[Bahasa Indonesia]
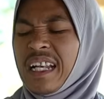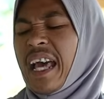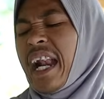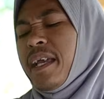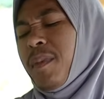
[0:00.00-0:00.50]

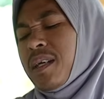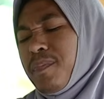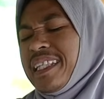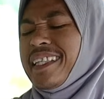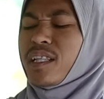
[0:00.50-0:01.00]
lah emang
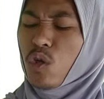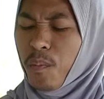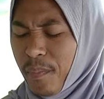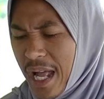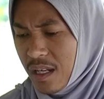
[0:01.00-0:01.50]
piye
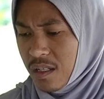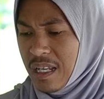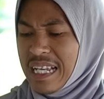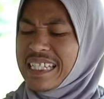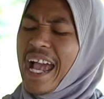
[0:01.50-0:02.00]
toh pak
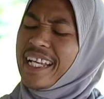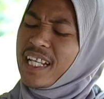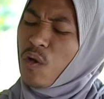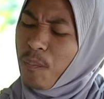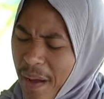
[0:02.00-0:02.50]

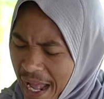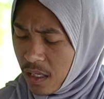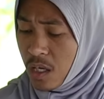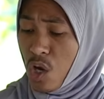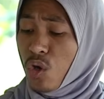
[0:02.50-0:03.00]
saiki lho pak
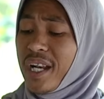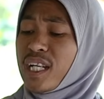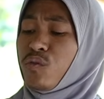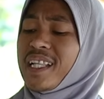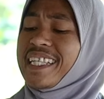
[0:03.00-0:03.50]

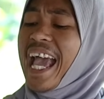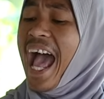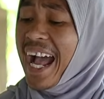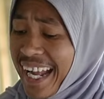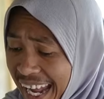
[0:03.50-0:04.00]
golek duit ki
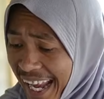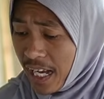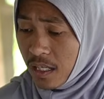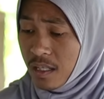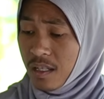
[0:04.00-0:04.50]

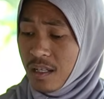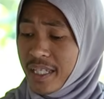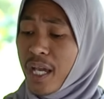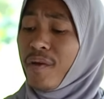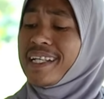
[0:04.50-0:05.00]
angel
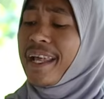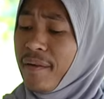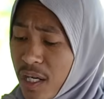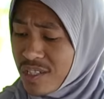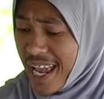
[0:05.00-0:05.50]
gek kowe
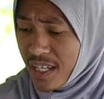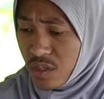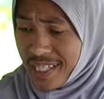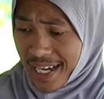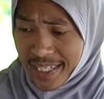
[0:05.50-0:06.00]
dhewe lho
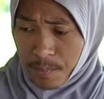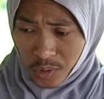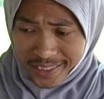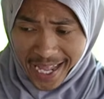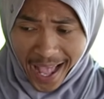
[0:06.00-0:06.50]
saiki jarang
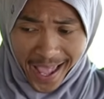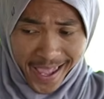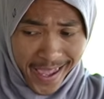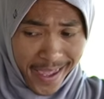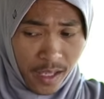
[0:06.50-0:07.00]
nyambut
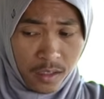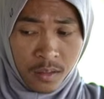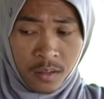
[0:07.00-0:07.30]
gae.